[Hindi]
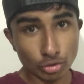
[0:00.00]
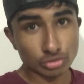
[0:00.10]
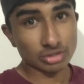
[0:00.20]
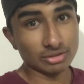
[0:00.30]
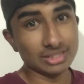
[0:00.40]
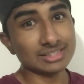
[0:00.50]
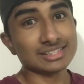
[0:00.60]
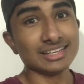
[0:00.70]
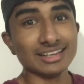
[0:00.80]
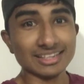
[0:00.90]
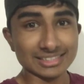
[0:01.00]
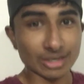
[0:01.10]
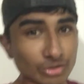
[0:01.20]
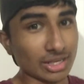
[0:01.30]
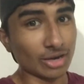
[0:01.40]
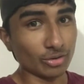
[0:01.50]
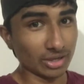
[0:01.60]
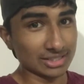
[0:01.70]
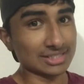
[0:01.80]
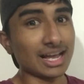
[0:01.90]
और उसकी वजह से हज़ारों तानों
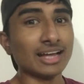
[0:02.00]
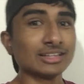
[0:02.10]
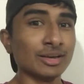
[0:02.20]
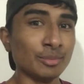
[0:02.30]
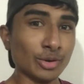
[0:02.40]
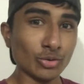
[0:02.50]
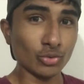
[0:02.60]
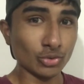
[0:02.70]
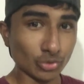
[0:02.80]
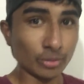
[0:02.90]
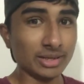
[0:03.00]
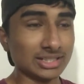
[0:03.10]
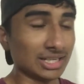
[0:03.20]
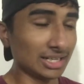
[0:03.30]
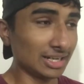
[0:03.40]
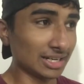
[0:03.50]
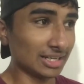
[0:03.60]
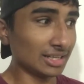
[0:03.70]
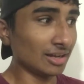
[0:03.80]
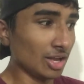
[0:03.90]
के साथ मेरे को खुद को भी अच्छा नहीं लग रहा
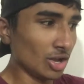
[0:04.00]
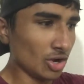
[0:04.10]
था